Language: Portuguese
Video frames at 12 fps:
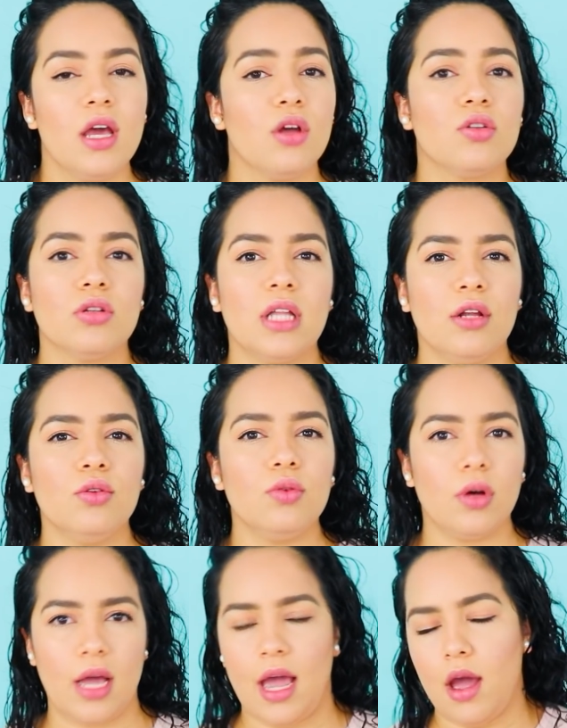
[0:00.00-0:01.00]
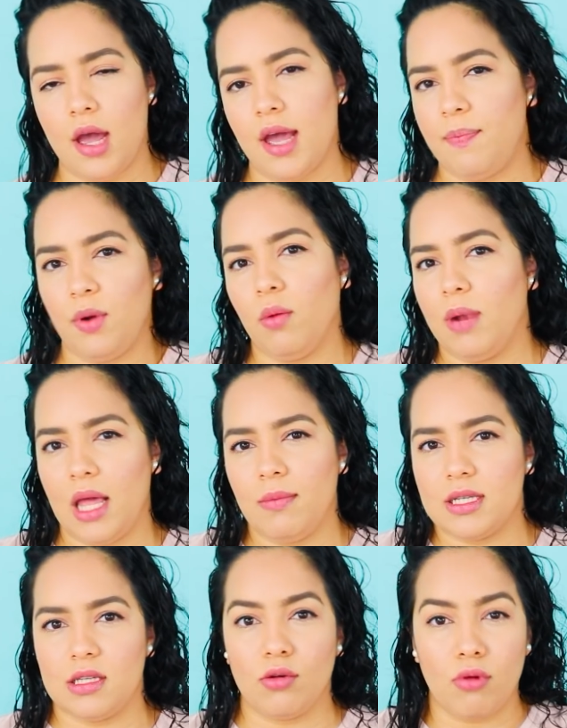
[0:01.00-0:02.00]
Eu tô tendo é,
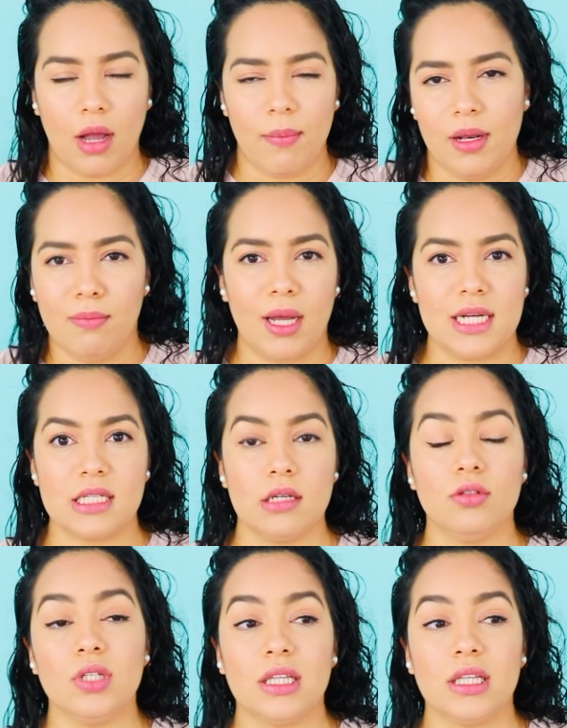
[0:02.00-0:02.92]
problema assim com o cabelo embaraçando,